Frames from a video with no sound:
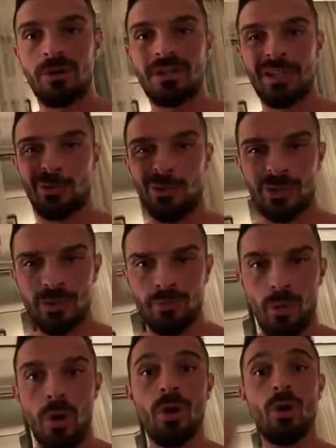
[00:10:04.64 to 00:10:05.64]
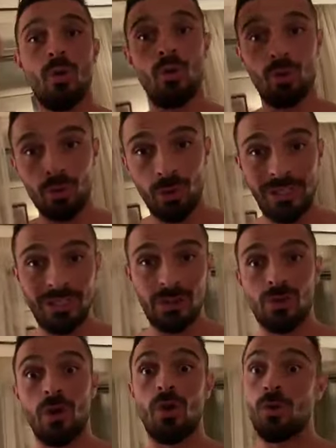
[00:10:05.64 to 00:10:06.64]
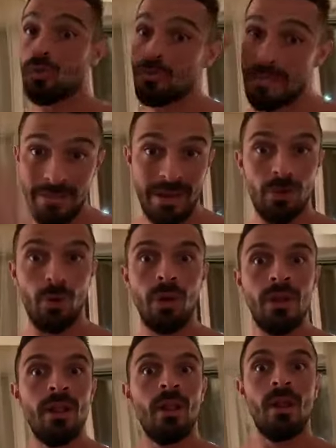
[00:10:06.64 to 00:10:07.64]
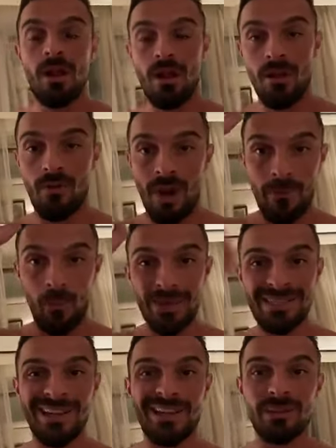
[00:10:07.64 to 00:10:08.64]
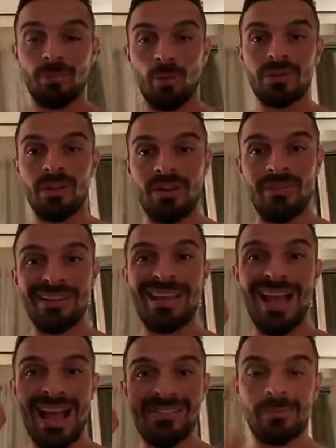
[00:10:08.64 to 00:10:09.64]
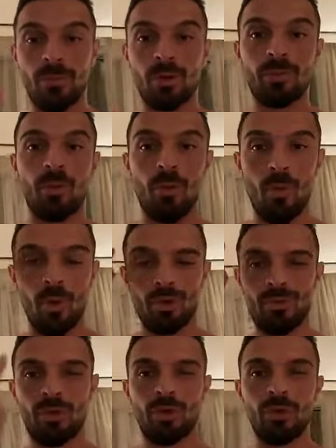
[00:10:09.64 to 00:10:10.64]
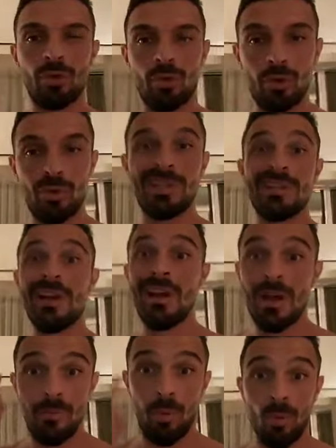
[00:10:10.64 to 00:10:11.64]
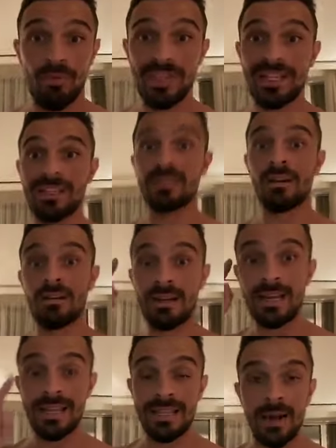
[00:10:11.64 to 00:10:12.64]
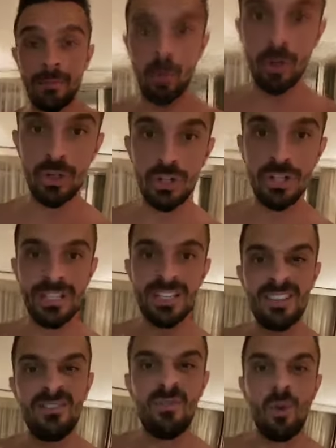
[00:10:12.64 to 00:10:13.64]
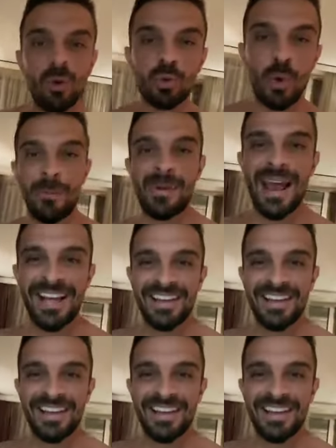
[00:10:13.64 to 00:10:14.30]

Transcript: ce soit sport ou nutrition ou même les deux. Euh, voilà, moins 50% les fratés avec mon code promo. Je vous le donne de suite. Profitez-en, l'été approche, il faut qu'on soit plein.